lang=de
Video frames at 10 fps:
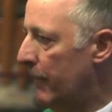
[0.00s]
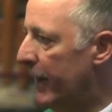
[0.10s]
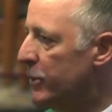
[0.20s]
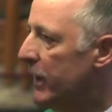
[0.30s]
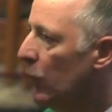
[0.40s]

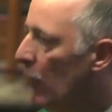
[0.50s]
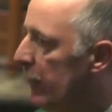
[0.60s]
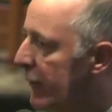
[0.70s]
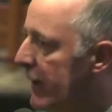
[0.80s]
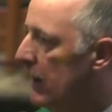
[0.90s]
Menschen, die in
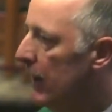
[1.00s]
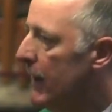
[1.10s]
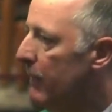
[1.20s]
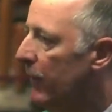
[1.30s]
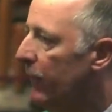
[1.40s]
Unfrieden
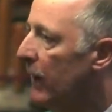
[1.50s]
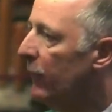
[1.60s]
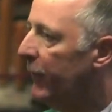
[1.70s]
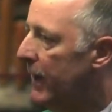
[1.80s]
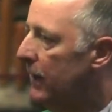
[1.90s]
leben,
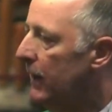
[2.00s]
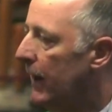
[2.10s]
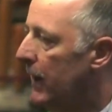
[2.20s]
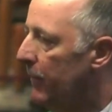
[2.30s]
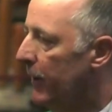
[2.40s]
werden Frieden
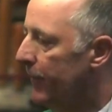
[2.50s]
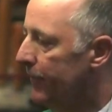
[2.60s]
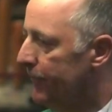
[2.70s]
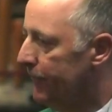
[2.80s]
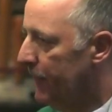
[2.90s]
erleben.
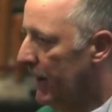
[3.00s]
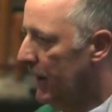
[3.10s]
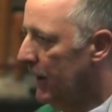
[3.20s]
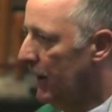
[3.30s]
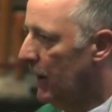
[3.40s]

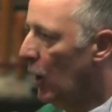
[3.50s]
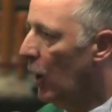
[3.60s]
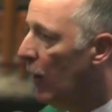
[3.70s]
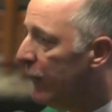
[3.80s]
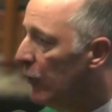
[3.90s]

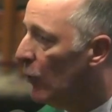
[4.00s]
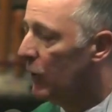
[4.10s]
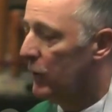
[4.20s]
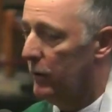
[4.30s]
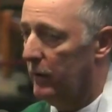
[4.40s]

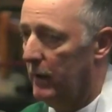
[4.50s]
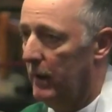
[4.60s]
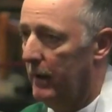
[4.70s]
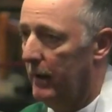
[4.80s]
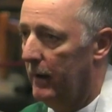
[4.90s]
Hoffnung
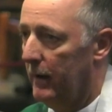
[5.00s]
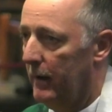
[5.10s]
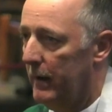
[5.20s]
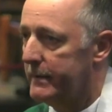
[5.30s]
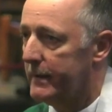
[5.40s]

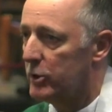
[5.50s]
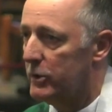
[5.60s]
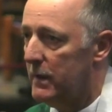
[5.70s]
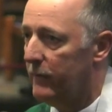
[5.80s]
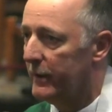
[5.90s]
ist das
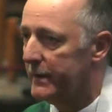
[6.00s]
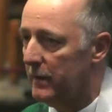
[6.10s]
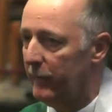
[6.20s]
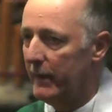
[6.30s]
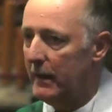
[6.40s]
Stichwort
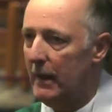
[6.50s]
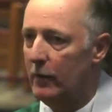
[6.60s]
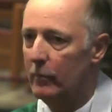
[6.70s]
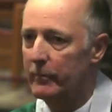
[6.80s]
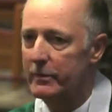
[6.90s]
des
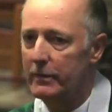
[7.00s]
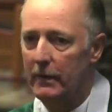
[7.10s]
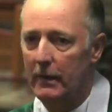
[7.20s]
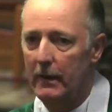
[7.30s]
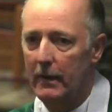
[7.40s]
Evangeliums.
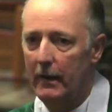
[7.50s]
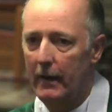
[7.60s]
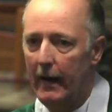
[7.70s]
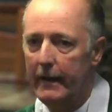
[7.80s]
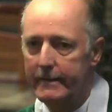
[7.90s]

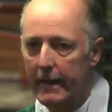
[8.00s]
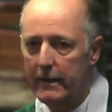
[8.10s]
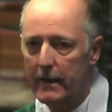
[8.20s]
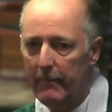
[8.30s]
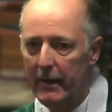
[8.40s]
An der
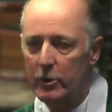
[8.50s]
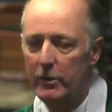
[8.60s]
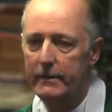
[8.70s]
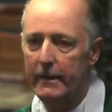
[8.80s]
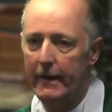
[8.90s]
Seite der
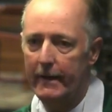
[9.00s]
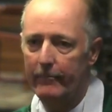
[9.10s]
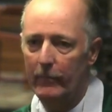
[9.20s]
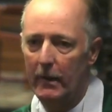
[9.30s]
Menschen sein.